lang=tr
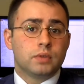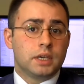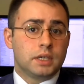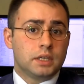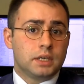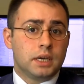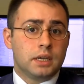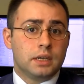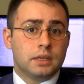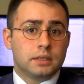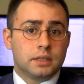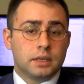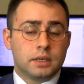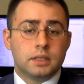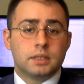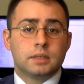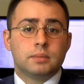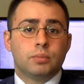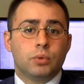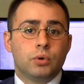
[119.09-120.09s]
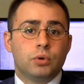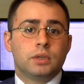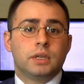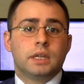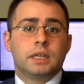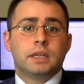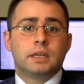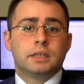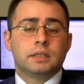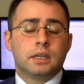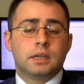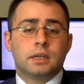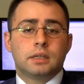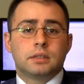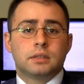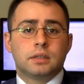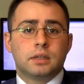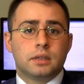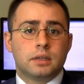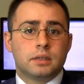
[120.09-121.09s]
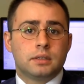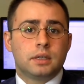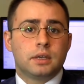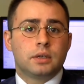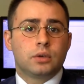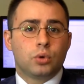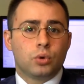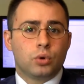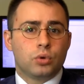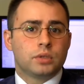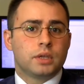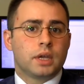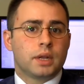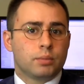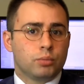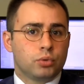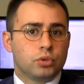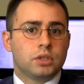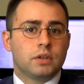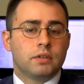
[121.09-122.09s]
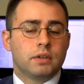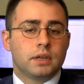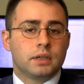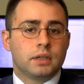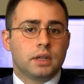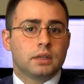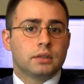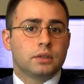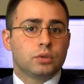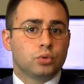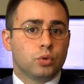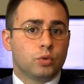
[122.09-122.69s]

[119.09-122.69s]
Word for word: ve 2.58 bölgelerinden aslında destek görüyoruz. Yani bu seviyenin altında